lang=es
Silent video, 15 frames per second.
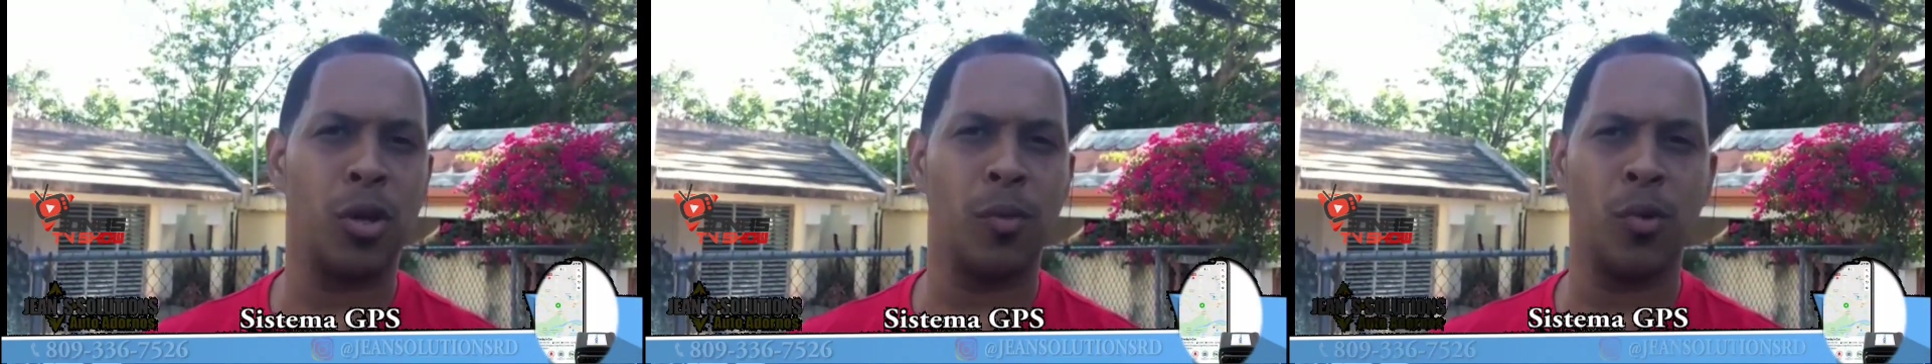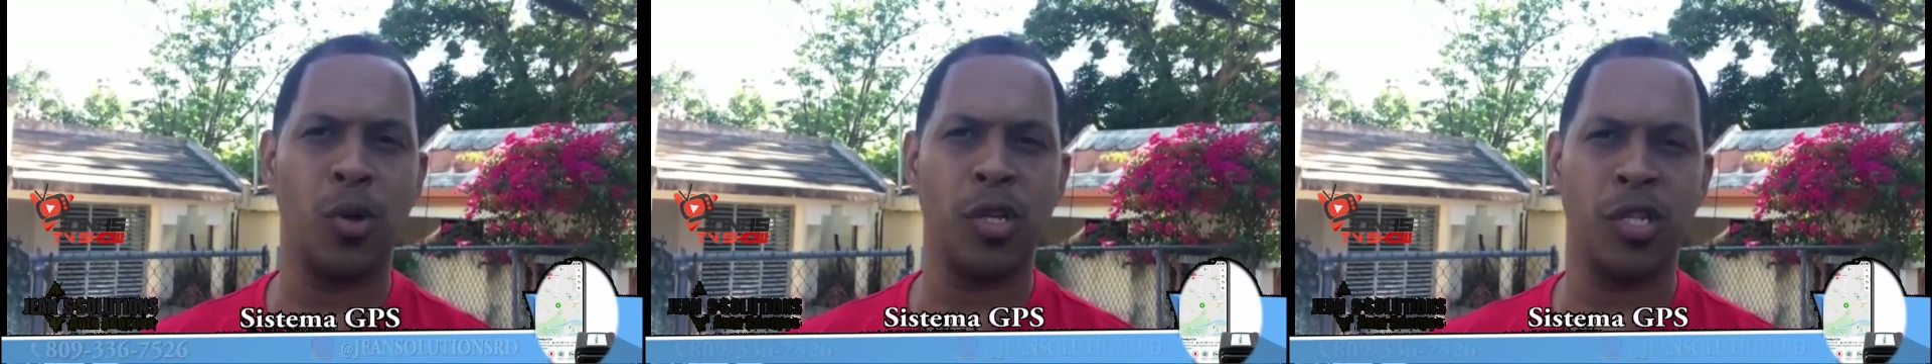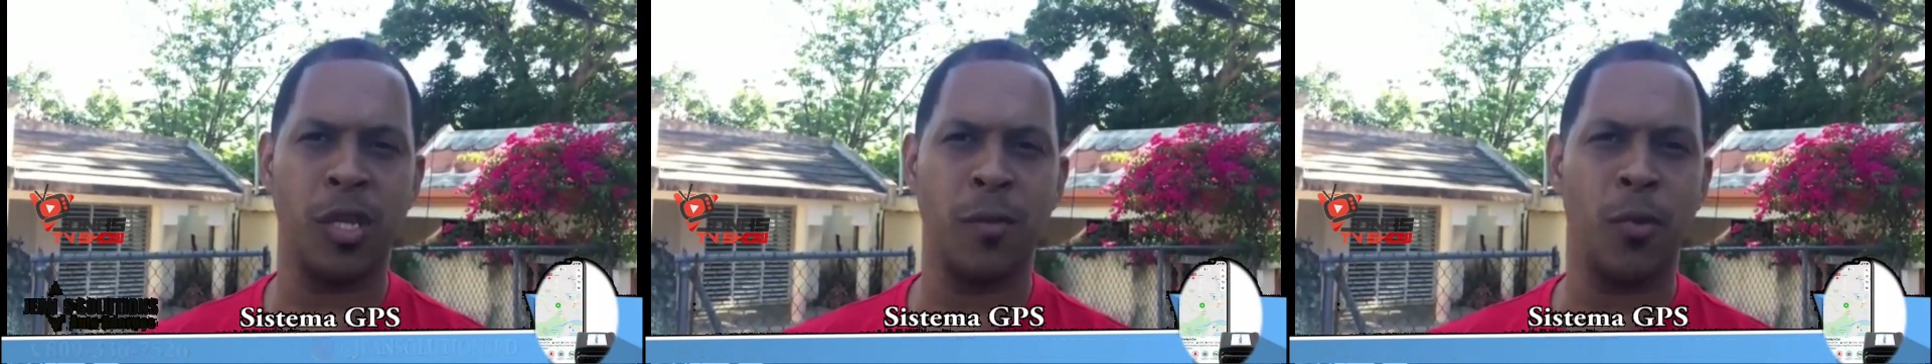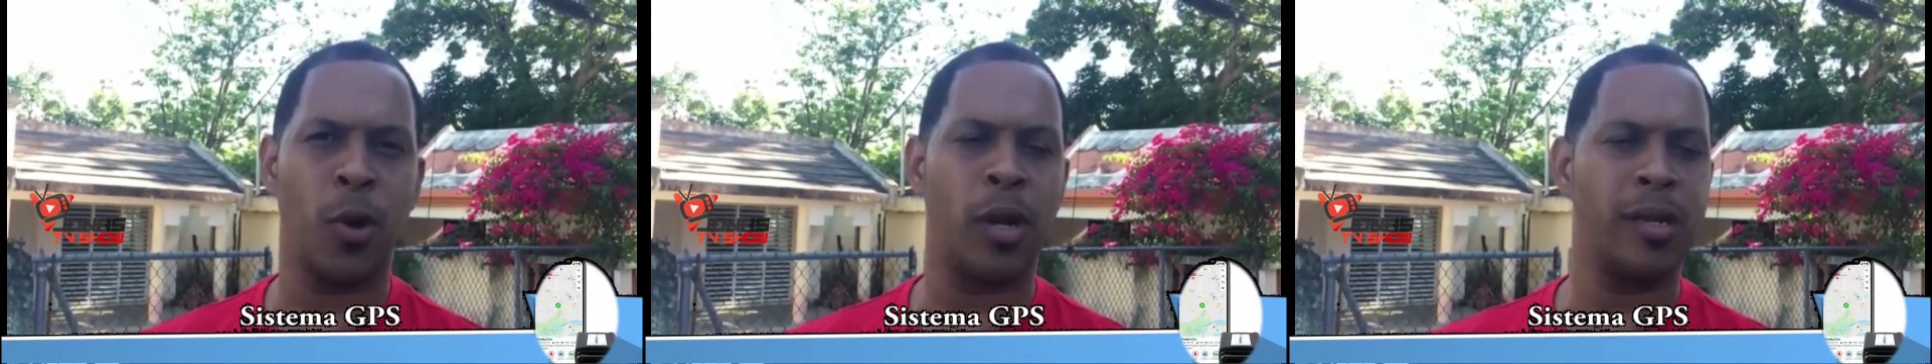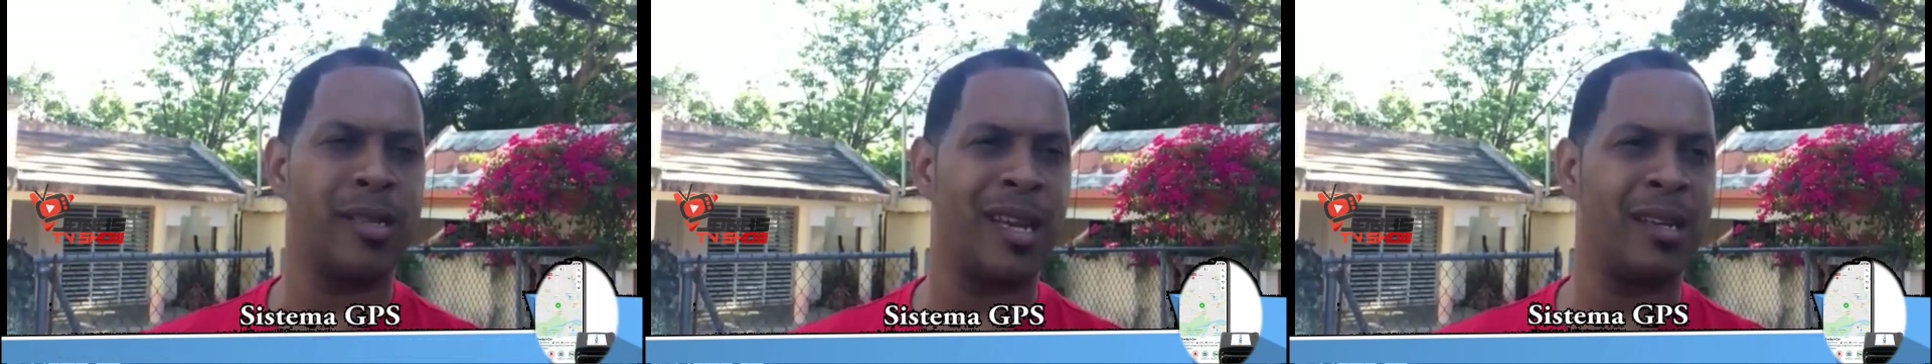del municipio
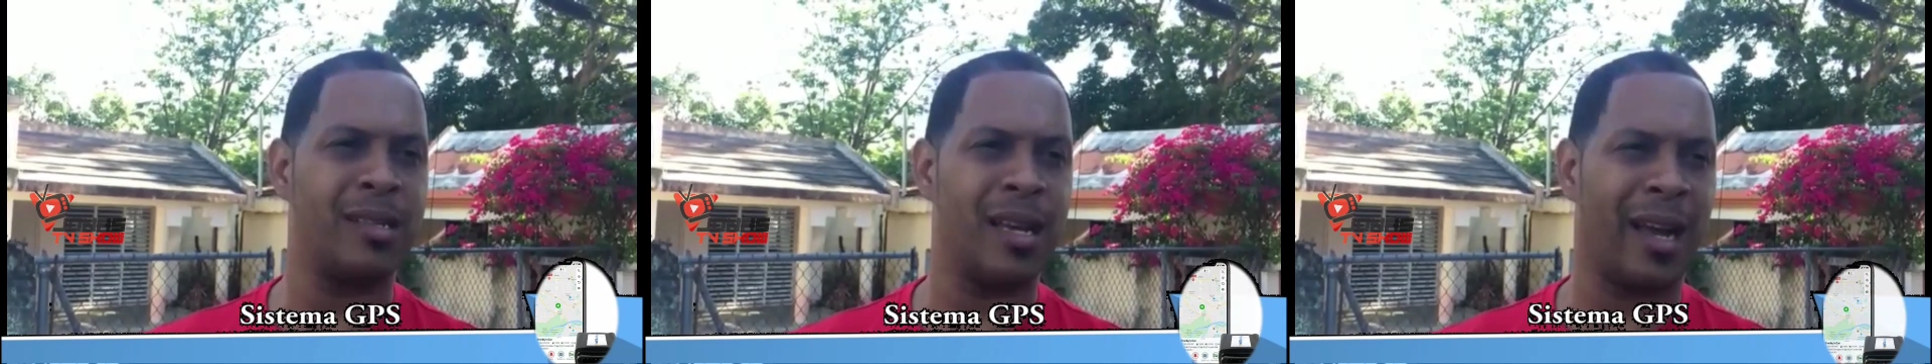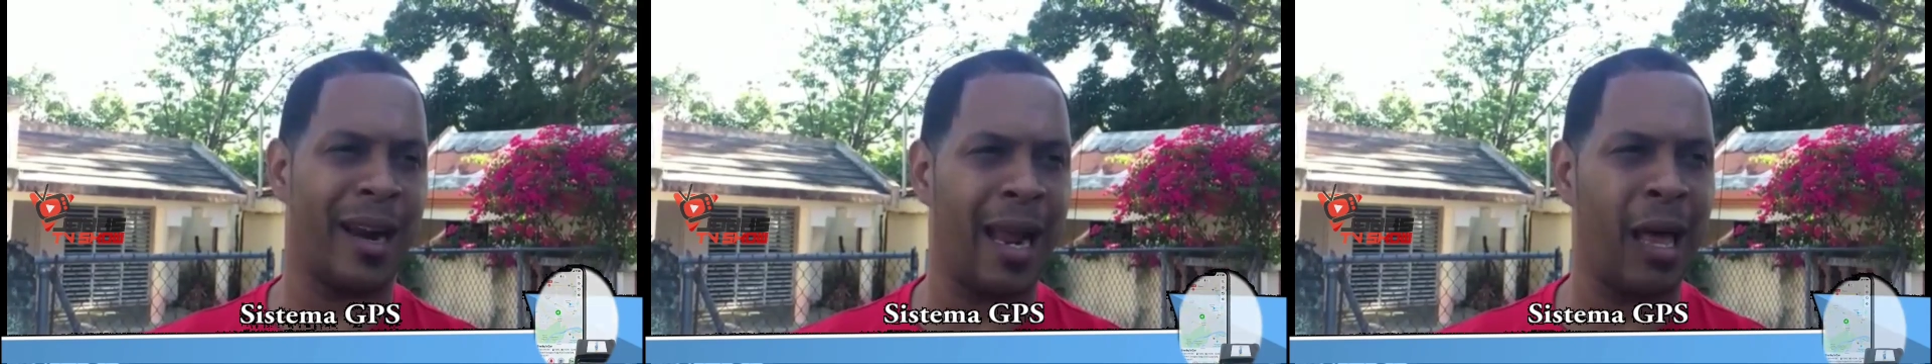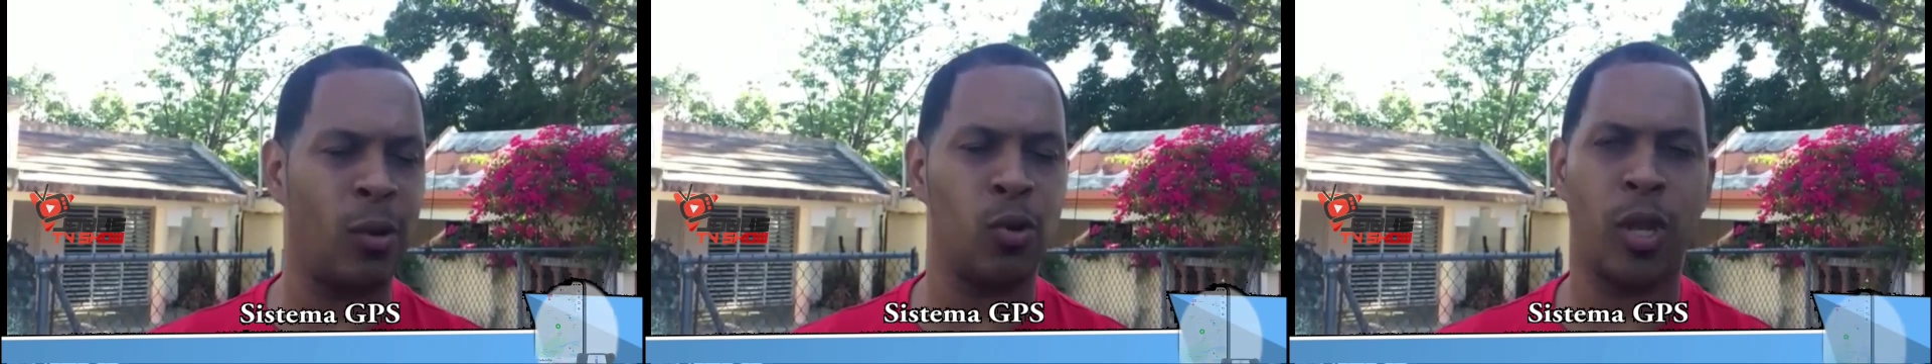del Licey cerrados.